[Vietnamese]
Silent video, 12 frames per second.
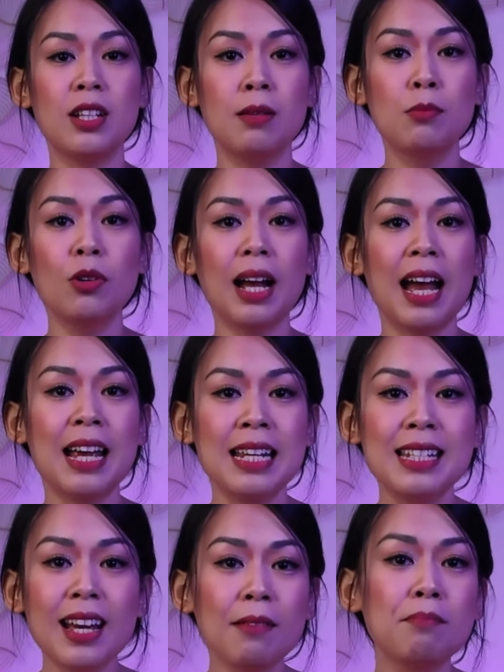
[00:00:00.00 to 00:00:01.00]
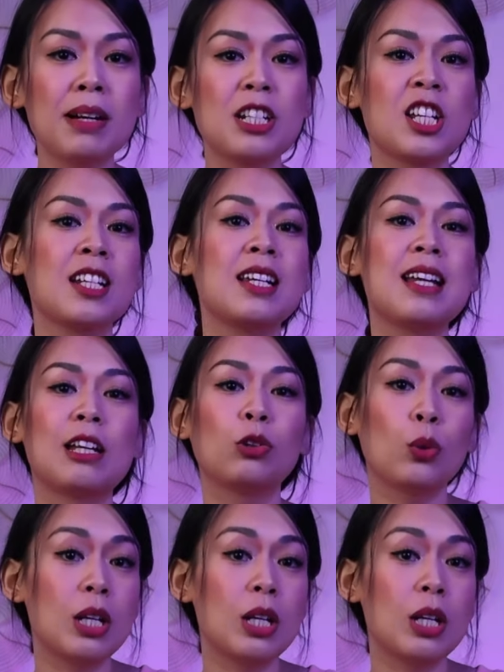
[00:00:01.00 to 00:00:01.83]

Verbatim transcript: ebook hay nhất mà Jennie đã